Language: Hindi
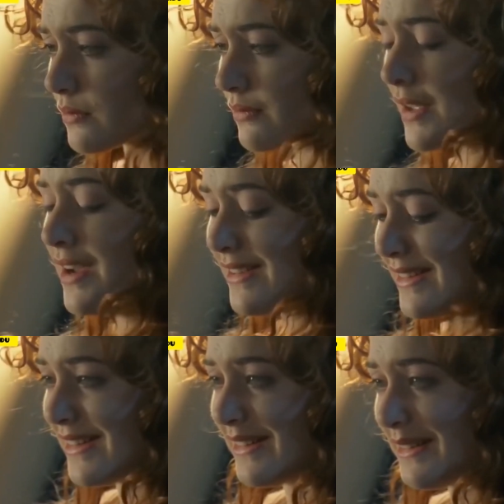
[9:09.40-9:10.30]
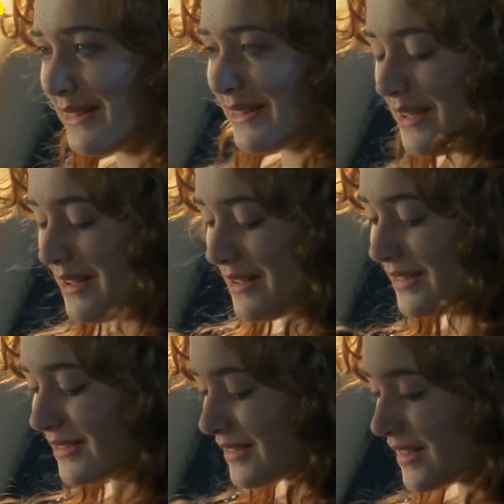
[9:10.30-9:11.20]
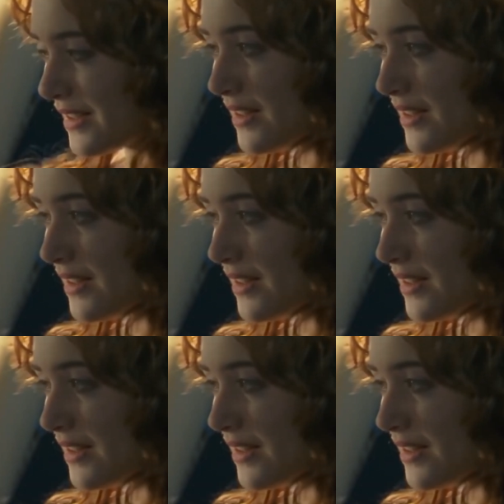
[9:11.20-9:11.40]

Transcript: इस ब्लॉकबस्टर मूवी का एंड हो जाता है